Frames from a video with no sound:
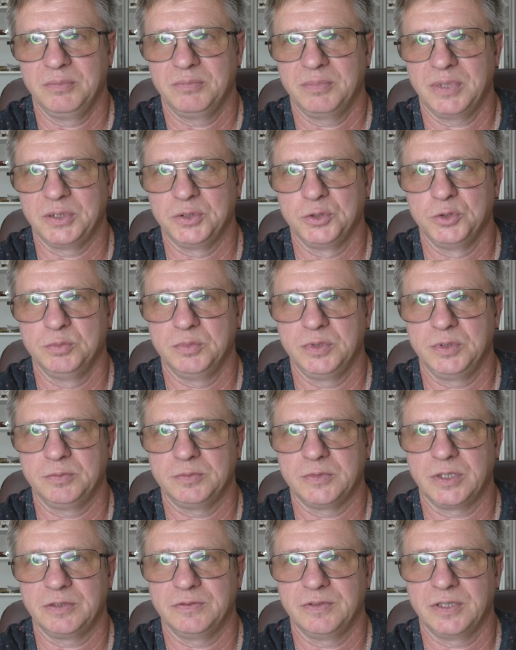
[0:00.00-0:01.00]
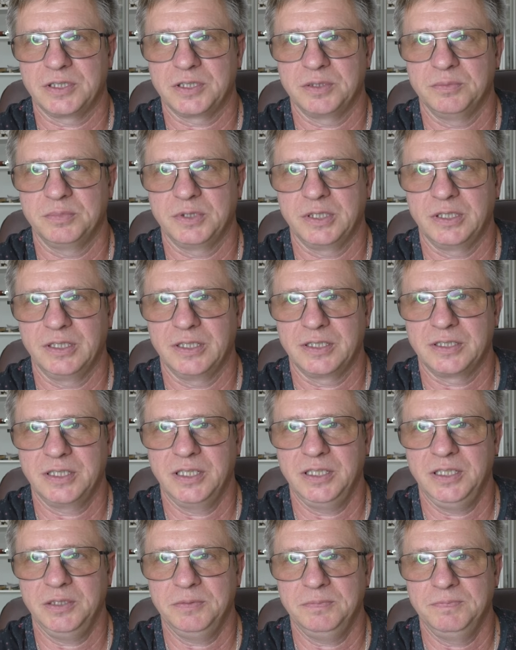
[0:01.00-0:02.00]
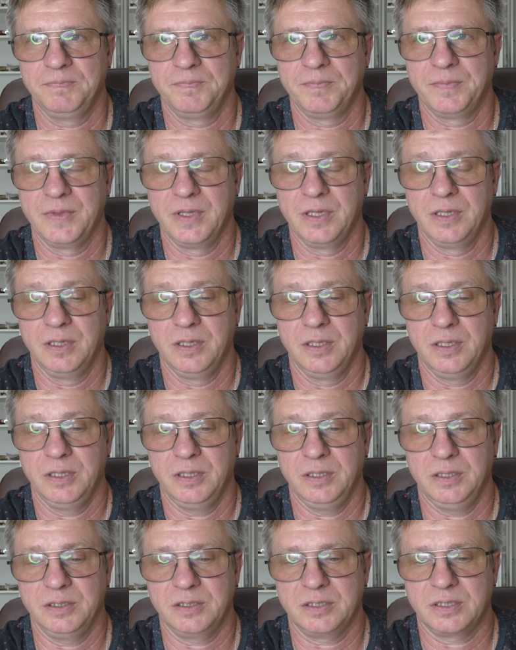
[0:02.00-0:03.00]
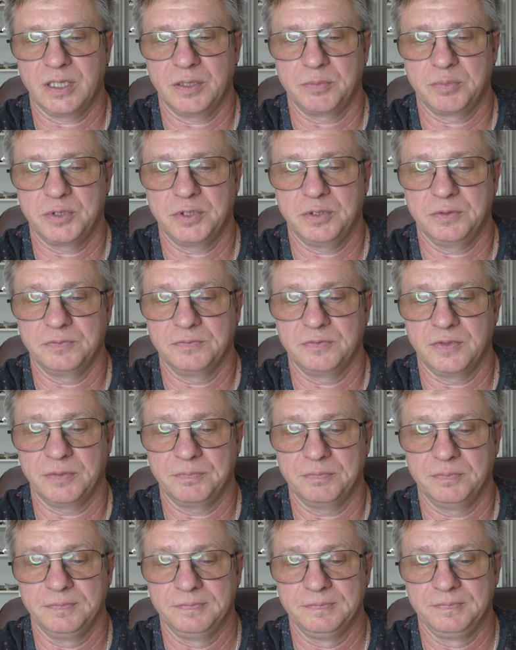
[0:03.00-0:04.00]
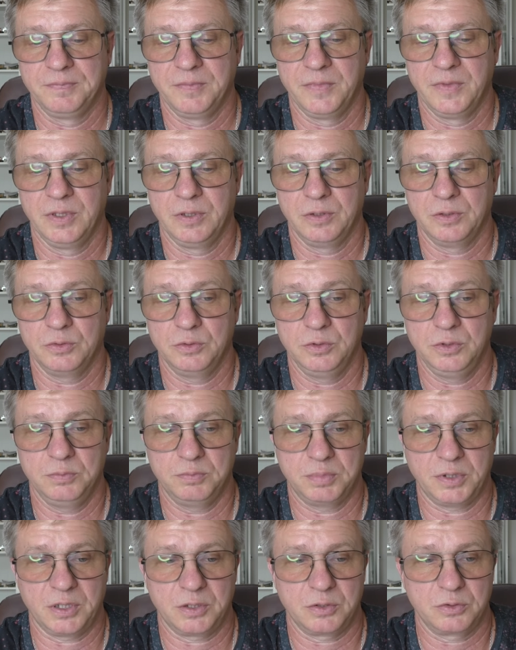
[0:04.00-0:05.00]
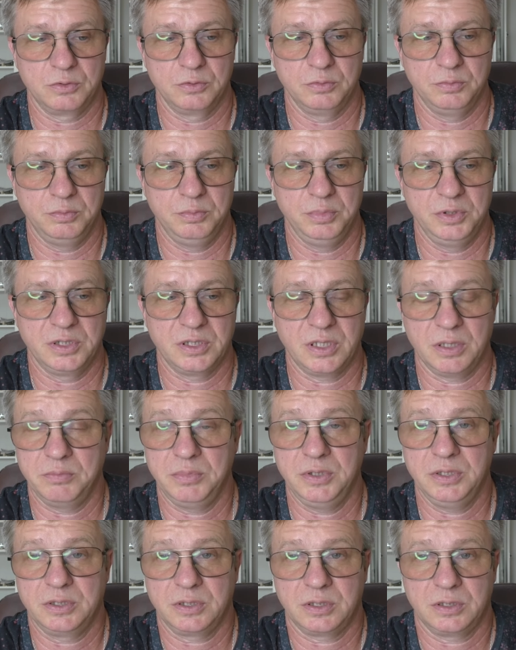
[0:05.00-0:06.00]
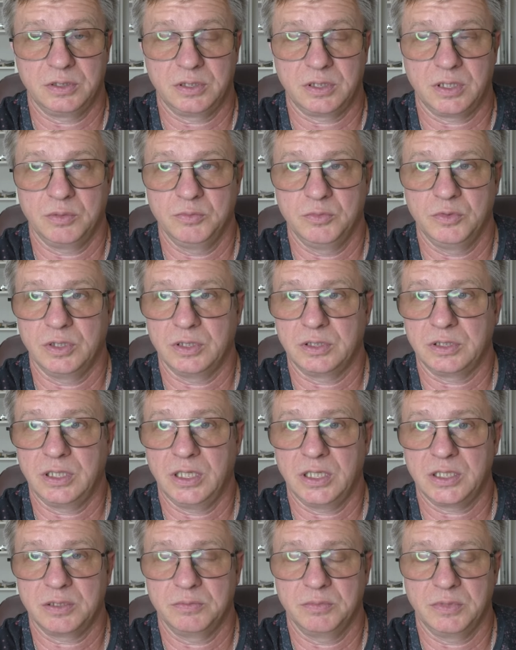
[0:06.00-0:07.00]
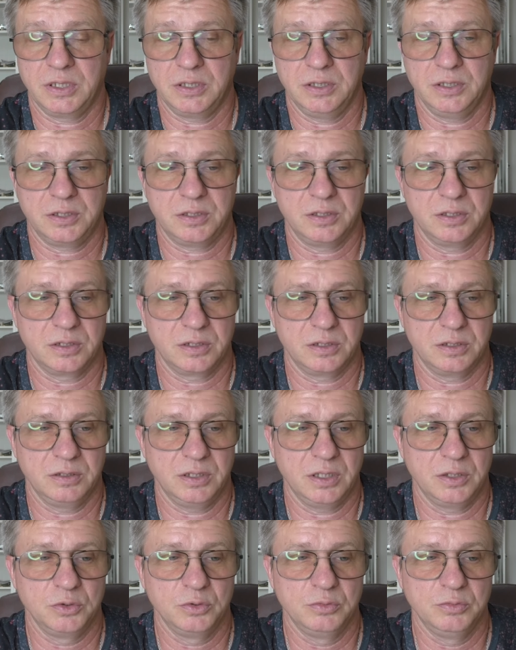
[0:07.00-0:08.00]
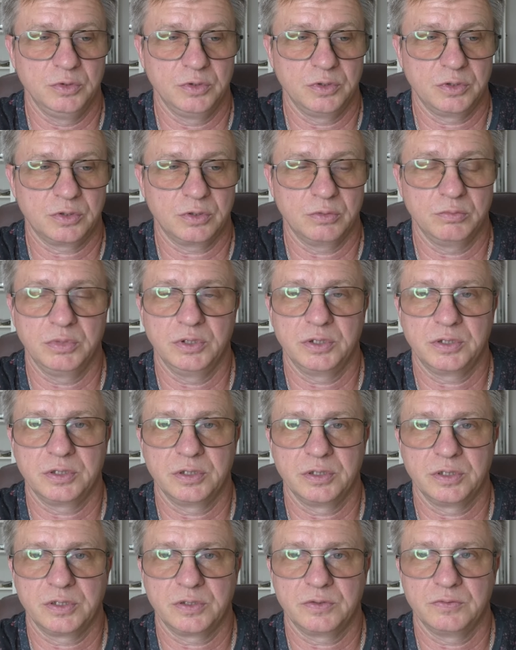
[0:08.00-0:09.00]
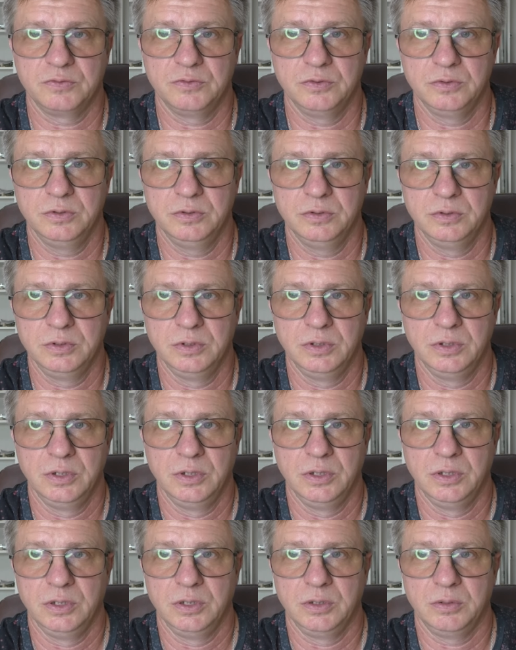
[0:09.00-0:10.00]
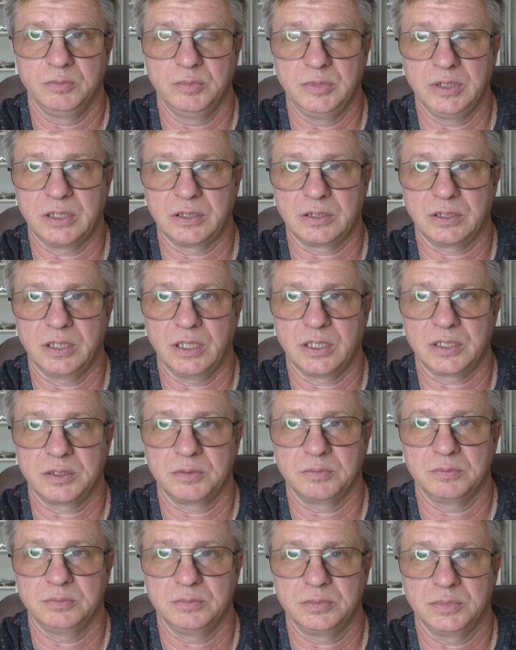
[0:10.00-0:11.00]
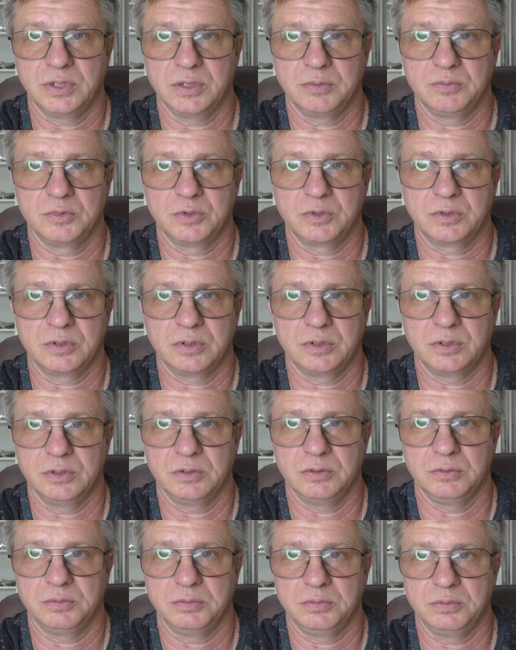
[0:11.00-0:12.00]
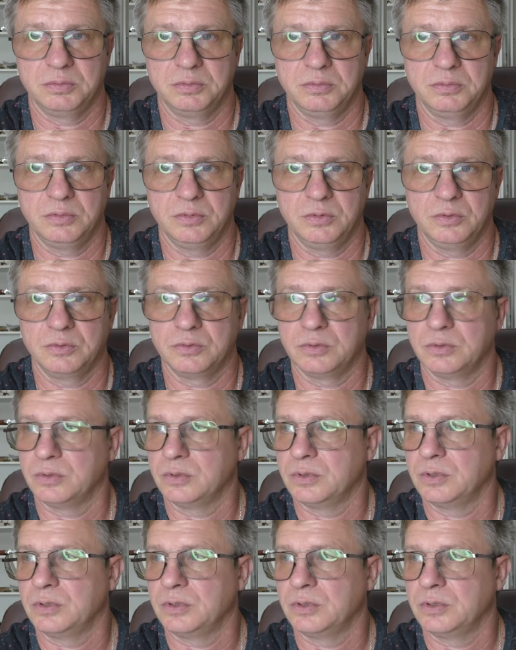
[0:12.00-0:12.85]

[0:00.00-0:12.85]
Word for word: Подумаем над вашим предложением и сообщим вам. Ну и прошу без обид, кому откажем, конечно же, я думаю, что большинству мы откажем, потому что ну,